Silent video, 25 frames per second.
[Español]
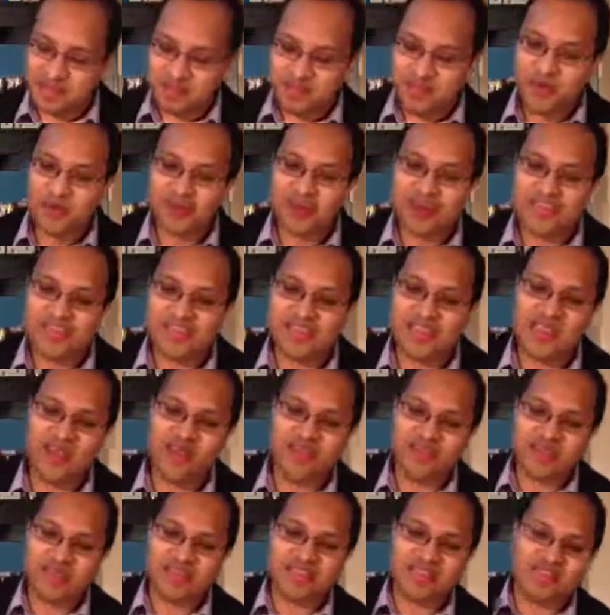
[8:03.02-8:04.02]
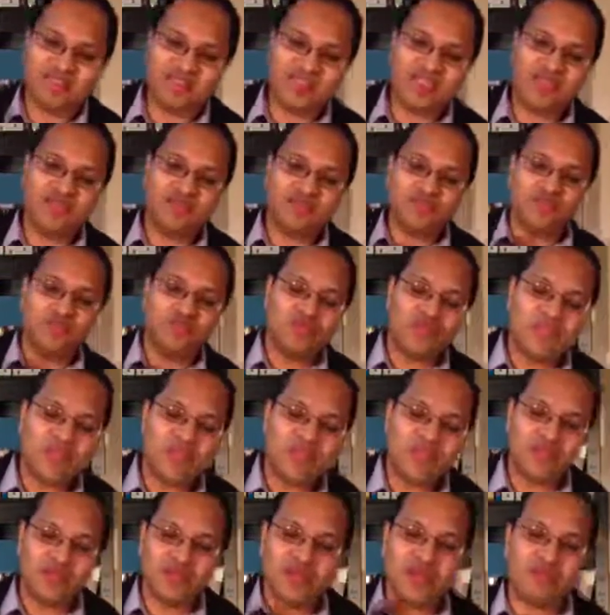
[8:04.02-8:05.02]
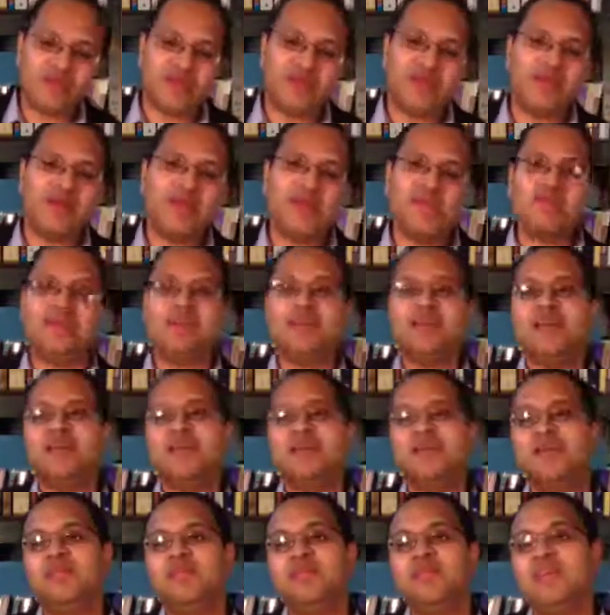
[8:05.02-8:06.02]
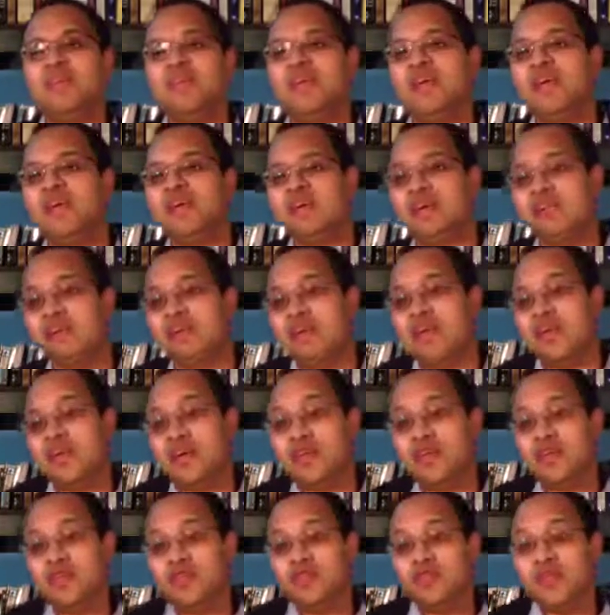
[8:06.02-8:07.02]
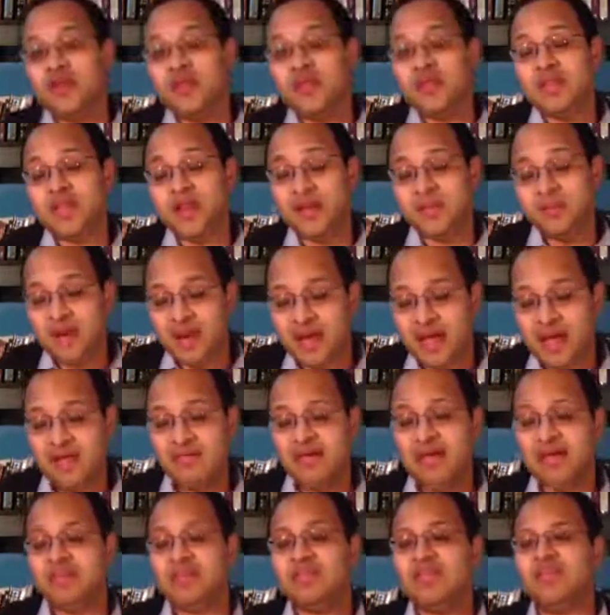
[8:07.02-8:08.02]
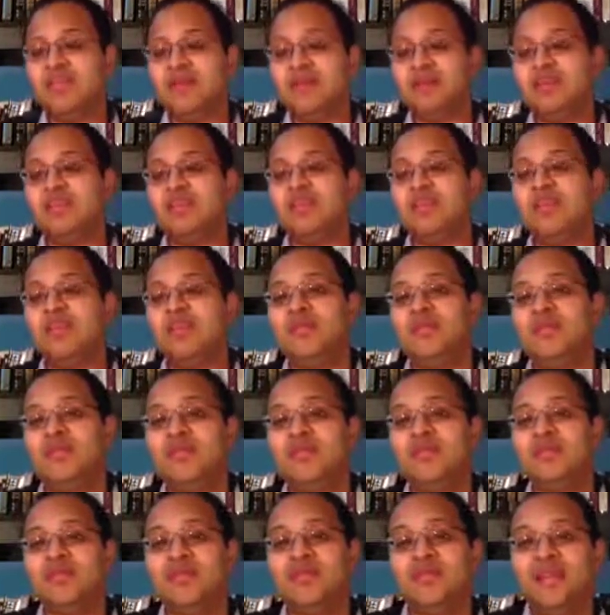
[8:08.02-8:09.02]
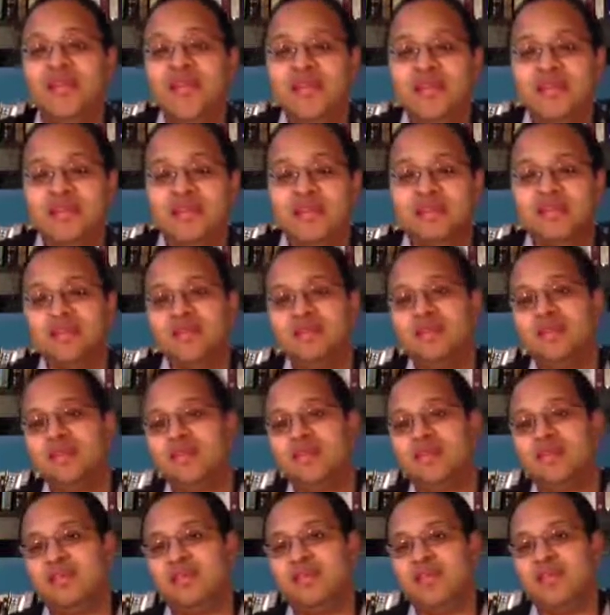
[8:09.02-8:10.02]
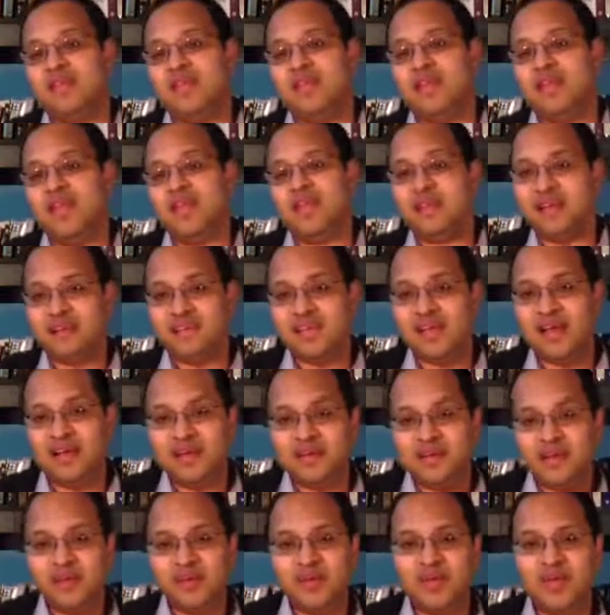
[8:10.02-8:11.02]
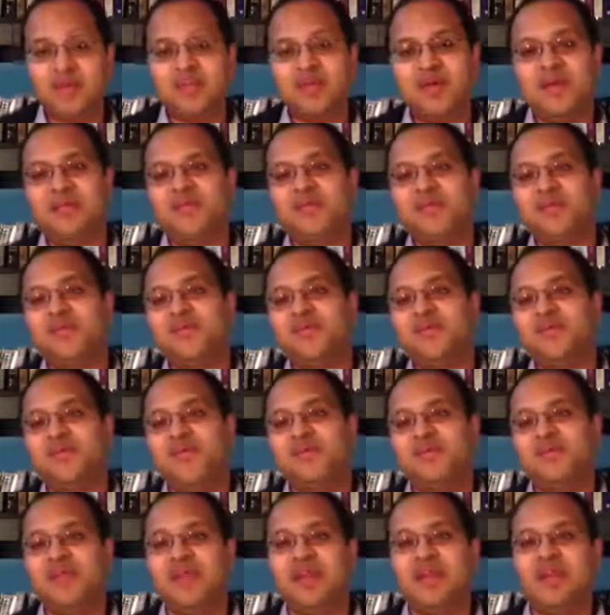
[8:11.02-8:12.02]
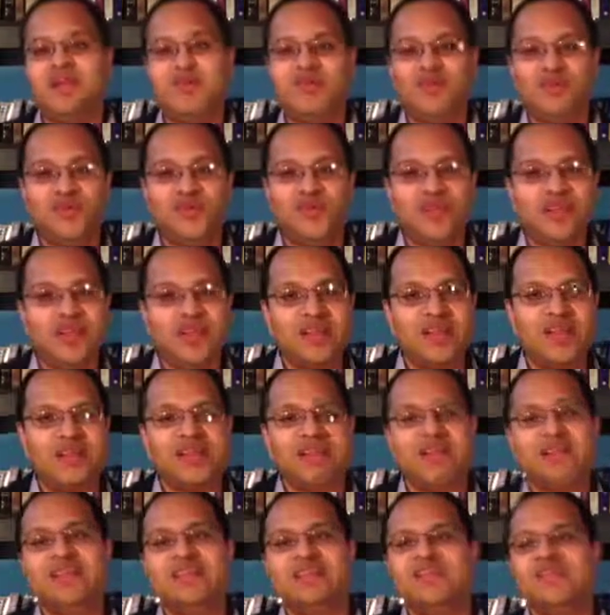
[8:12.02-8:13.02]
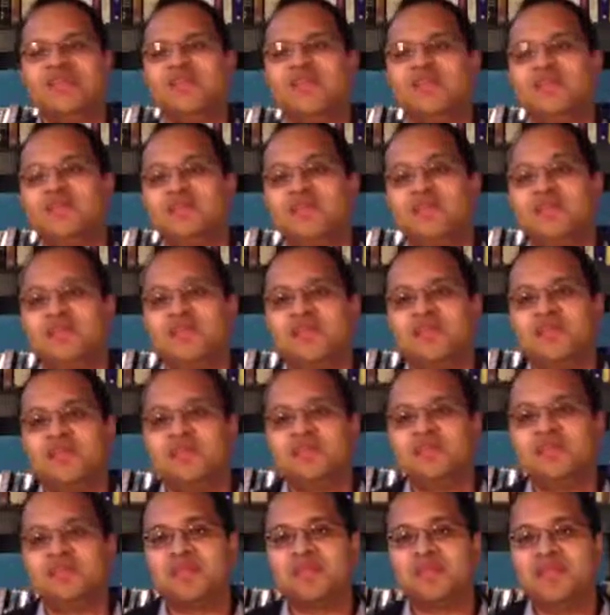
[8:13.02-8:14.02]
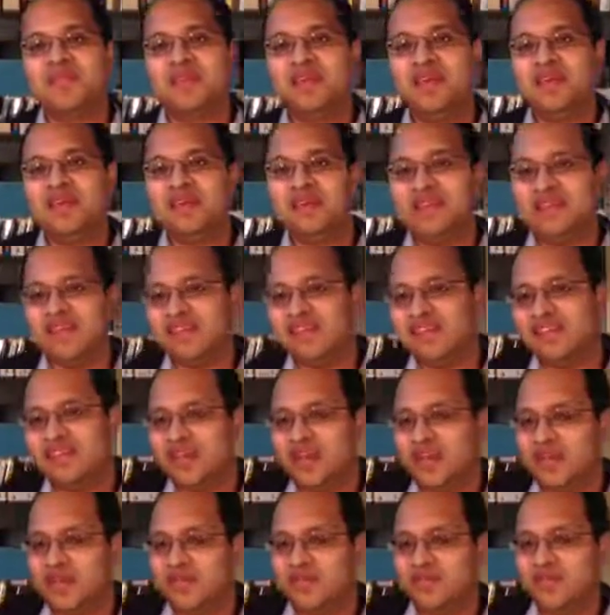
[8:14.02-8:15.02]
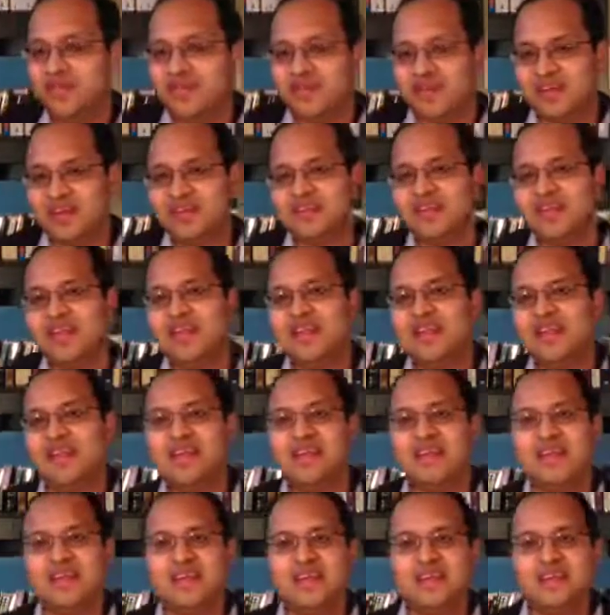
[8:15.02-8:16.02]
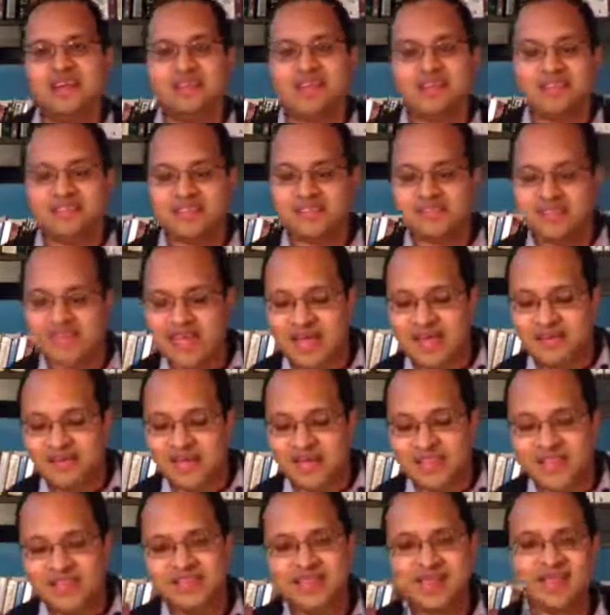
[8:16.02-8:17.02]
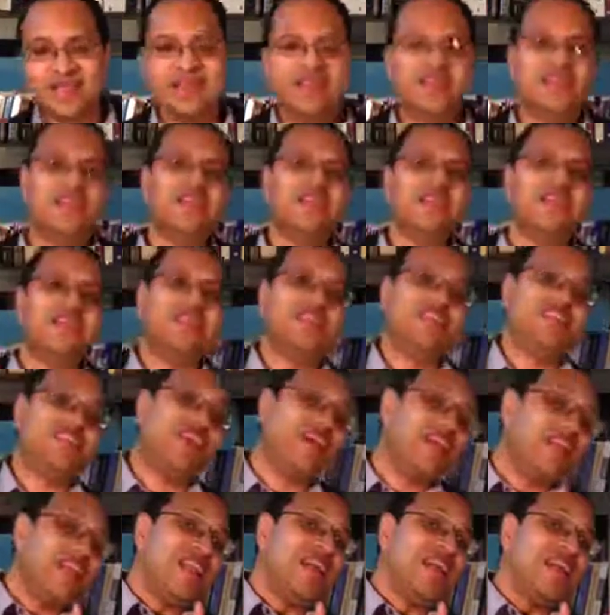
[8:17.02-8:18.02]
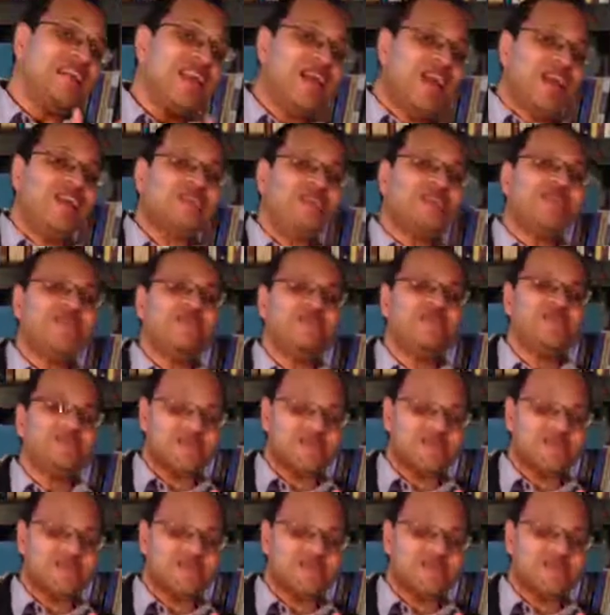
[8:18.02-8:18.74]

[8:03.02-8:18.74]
Pero el cristiano que está estudiando la palabra diligentemente, y, no solamente la palabra, sino que está estudiando las doctrinas de las que están adentro de la palabra de Dios, la historia de la iglesia, ese cristiano, esa cristiana, sabe discernir entre el charlatán